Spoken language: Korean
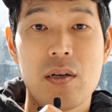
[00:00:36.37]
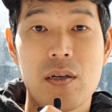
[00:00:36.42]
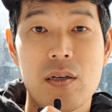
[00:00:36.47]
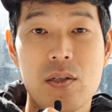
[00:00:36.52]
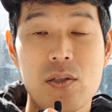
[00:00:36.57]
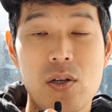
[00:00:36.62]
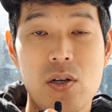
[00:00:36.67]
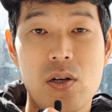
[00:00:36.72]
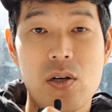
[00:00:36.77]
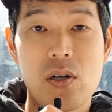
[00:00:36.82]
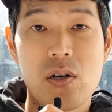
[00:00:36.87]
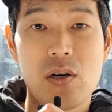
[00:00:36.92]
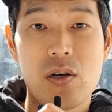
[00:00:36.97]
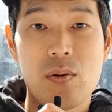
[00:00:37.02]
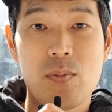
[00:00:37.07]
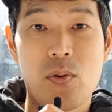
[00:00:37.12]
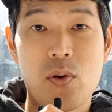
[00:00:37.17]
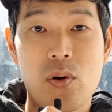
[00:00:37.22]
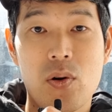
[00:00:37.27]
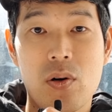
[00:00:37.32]
그래서
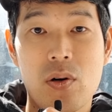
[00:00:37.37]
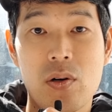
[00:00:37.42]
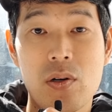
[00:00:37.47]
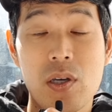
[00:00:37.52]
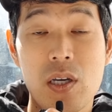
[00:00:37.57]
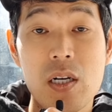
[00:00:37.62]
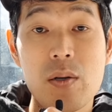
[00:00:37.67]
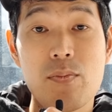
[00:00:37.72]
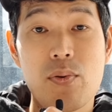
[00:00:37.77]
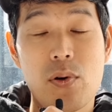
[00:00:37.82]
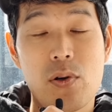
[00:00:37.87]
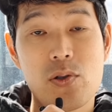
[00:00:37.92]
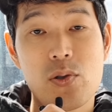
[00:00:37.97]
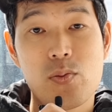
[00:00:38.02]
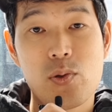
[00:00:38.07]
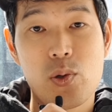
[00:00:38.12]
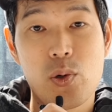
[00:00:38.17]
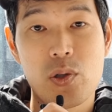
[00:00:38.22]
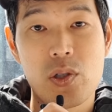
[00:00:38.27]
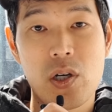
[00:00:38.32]
뭐 이름
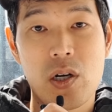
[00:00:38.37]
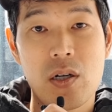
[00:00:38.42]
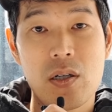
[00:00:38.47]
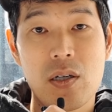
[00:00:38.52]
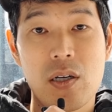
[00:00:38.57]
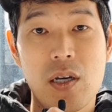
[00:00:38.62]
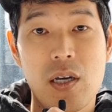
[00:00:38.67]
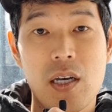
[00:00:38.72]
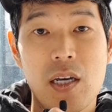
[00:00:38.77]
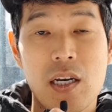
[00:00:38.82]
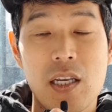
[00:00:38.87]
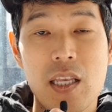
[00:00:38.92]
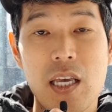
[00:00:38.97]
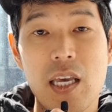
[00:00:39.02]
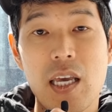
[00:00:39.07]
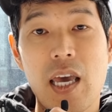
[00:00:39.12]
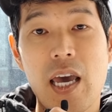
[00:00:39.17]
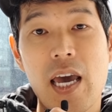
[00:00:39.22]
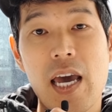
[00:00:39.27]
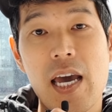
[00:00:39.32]
불러주면 좋죠. 근데
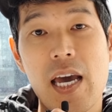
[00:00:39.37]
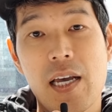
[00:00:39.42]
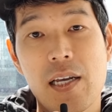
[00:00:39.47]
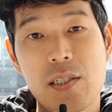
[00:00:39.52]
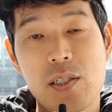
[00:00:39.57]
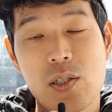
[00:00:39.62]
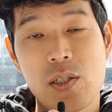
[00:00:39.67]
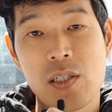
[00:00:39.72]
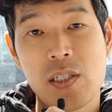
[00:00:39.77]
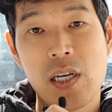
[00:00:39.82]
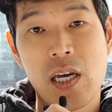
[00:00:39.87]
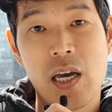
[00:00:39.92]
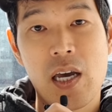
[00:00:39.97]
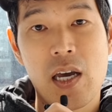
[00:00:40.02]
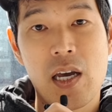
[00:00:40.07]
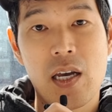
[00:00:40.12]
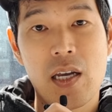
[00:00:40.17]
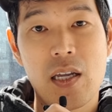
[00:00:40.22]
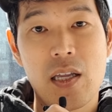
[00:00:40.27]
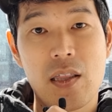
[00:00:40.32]
이게
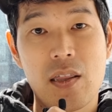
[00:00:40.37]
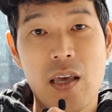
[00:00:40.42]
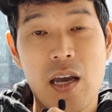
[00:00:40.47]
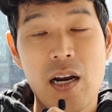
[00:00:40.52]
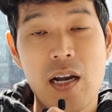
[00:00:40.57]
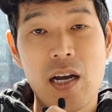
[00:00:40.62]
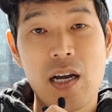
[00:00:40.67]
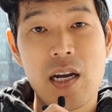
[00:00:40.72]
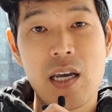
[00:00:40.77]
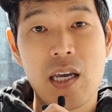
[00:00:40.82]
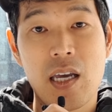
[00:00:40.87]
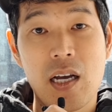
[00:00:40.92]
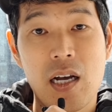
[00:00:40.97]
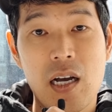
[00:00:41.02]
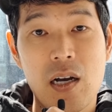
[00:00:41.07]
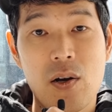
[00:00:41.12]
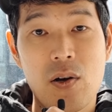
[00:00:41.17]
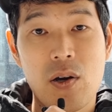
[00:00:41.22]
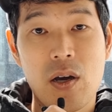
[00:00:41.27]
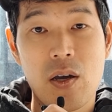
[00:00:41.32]
이제 데일 카네기
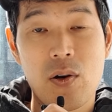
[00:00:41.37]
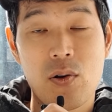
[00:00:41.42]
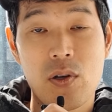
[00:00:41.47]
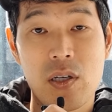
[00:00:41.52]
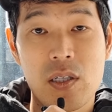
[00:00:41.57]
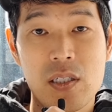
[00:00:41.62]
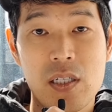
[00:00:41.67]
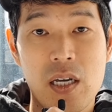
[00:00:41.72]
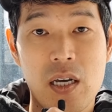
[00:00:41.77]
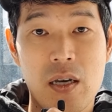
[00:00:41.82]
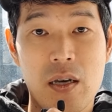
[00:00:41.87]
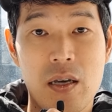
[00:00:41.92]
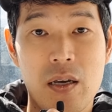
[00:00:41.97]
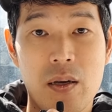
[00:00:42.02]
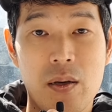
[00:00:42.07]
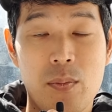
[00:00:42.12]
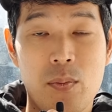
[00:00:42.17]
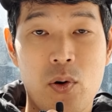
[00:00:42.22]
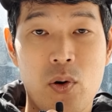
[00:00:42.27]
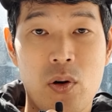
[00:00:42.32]
인간관계론이
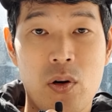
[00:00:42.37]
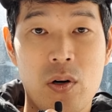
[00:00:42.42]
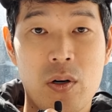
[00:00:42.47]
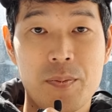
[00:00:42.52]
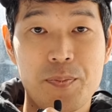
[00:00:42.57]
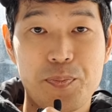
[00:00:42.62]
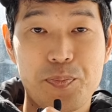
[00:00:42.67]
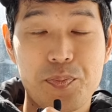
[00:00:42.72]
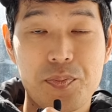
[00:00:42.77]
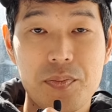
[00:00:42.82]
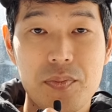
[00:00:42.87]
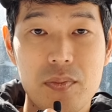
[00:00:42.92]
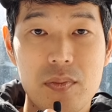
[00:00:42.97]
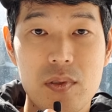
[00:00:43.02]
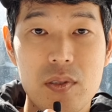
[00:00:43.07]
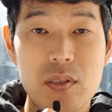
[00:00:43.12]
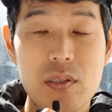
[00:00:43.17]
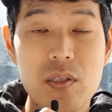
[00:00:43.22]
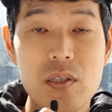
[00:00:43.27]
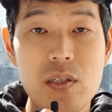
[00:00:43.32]
이제 뭐
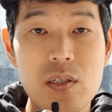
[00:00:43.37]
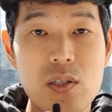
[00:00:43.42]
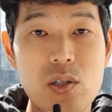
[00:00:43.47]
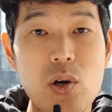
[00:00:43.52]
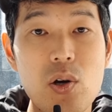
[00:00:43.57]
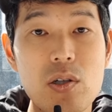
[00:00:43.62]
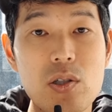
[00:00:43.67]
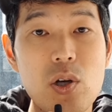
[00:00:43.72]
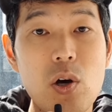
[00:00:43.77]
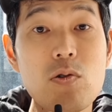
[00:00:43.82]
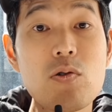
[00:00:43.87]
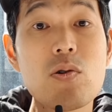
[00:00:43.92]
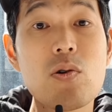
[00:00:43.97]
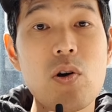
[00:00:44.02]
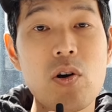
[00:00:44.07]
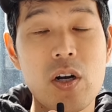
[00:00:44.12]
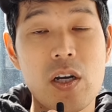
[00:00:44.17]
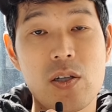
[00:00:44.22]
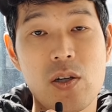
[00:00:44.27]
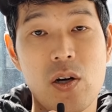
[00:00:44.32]
서,
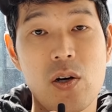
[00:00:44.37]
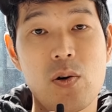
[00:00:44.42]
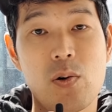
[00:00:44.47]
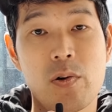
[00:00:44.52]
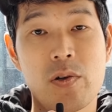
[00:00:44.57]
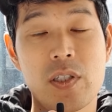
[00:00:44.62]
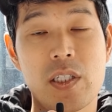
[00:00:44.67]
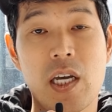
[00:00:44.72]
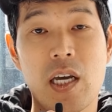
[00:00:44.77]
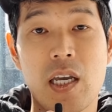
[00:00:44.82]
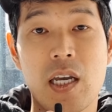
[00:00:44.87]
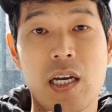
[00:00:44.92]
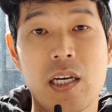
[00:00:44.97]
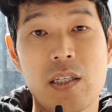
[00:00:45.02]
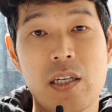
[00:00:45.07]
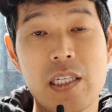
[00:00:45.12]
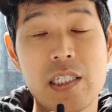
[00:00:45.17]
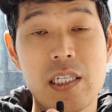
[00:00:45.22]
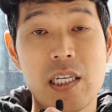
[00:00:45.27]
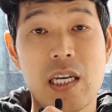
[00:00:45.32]
구권에서 온 책이니까
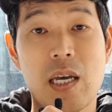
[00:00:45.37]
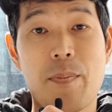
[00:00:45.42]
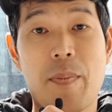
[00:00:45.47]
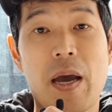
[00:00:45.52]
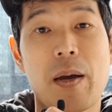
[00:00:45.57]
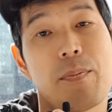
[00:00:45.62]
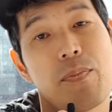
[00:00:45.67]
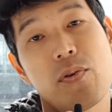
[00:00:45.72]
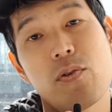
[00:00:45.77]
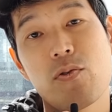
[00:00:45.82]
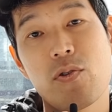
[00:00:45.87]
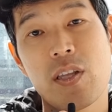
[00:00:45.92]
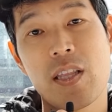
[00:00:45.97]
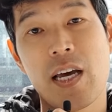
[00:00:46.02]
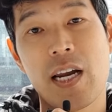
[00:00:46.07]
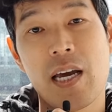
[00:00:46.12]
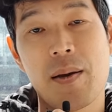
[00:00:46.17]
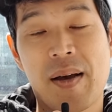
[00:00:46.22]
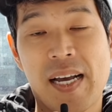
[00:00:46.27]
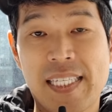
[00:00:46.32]
사실 이게 100%
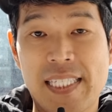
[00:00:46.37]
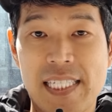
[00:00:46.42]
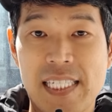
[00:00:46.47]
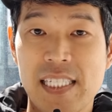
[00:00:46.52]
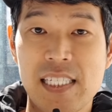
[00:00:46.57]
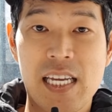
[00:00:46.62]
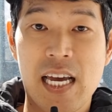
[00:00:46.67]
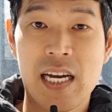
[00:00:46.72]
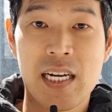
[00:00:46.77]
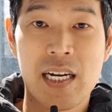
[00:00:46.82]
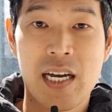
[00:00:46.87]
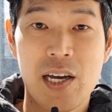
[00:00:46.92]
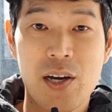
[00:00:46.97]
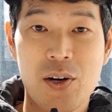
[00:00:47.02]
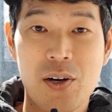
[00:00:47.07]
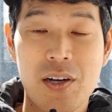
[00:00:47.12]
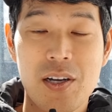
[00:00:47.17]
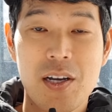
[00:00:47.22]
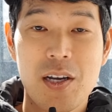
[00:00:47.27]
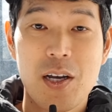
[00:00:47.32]
우리나라에 맞지는
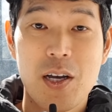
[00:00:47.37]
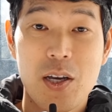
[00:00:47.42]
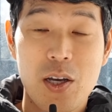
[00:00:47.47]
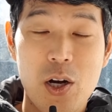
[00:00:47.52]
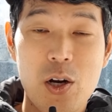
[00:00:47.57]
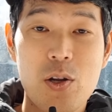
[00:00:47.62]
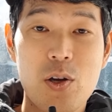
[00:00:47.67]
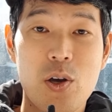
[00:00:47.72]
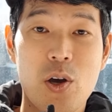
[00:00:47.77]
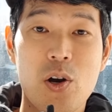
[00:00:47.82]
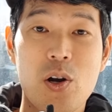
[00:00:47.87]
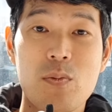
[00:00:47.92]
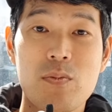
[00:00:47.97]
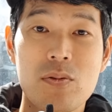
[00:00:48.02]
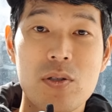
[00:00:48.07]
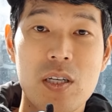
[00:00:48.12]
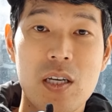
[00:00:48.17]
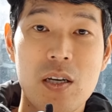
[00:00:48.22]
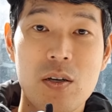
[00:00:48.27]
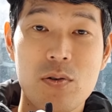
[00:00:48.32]
않아요. 예를 들어
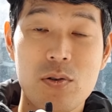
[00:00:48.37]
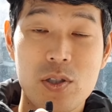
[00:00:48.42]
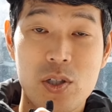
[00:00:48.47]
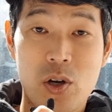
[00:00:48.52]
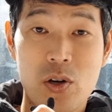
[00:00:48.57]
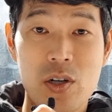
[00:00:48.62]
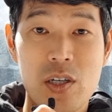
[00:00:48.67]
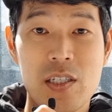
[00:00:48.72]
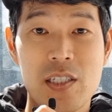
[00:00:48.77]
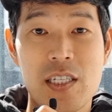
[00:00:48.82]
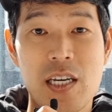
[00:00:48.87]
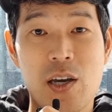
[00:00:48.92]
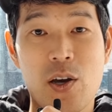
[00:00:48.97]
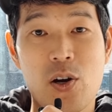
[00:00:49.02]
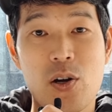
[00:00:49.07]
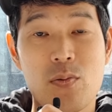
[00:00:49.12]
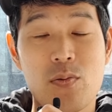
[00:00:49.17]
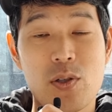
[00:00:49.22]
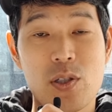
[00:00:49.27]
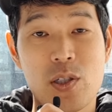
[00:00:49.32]
여러분이 저는 이제
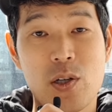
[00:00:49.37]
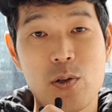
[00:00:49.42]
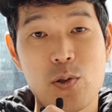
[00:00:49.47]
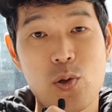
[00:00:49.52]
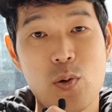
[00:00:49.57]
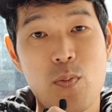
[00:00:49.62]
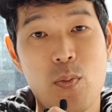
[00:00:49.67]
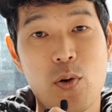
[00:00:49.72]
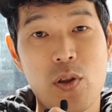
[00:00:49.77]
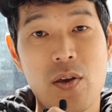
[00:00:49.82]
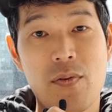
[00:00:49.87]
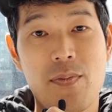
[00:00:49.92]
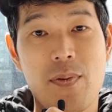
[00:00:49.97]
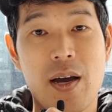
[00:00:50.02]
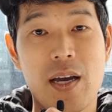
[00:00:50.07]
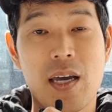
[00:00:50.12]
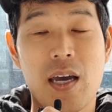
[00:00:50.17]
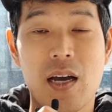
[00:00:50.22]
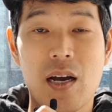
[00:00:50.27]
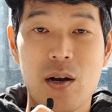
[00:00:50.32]
여러분 이걸 좀
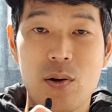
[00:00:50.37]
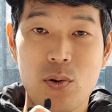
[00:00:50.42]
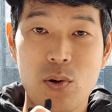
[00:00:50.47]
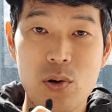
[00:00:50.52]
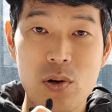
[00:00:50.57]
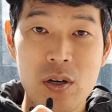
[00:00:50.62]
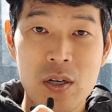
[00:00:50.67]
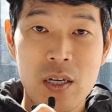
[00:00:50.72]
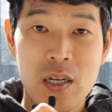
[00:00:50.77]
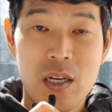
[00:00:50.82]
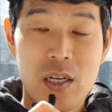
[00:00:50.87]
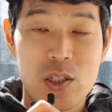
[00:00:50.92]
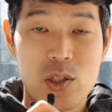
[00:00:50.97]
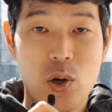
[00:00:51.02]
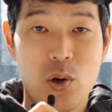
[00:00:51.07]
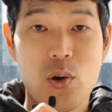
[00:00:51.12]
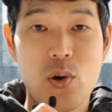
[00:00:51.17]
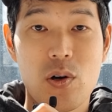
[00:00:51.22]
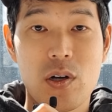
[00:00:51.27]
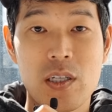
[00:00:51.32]
모디파이 해갖고
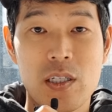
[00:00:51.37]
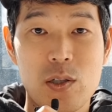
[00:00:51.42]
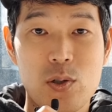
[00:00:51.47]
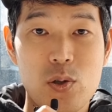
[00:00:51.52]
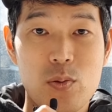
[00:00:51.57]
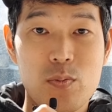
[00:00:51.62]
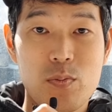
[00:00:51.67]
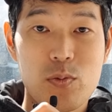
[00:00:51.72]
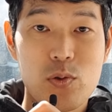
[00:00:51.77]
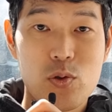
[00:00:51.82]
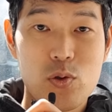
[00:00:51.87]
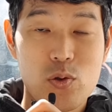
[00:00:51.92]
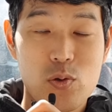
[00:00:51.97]
적용 이제 좀